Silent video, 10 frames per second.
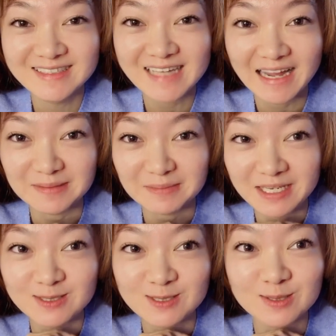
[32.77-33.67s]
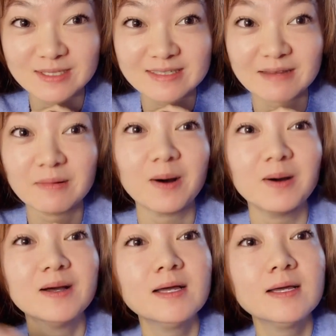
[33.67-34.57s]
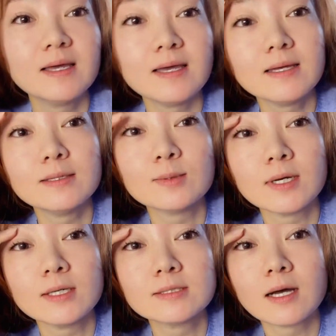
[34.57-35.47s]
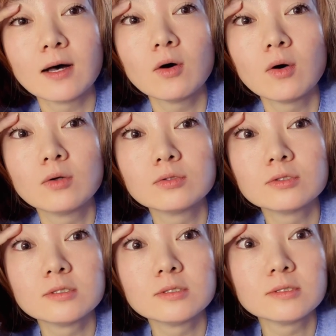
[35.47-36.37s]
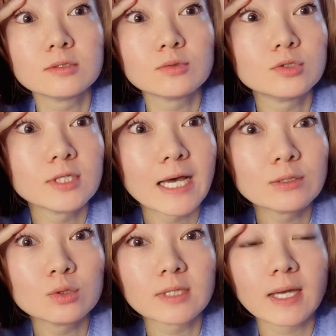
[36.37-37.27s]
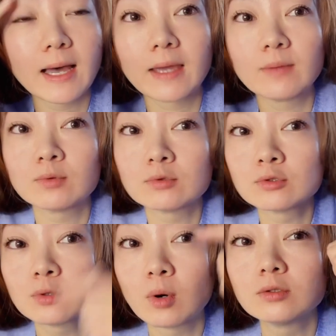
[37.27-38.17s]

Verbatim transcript: 家里面去做睫毛。Anyways，然后就是我觉得她做的还不错，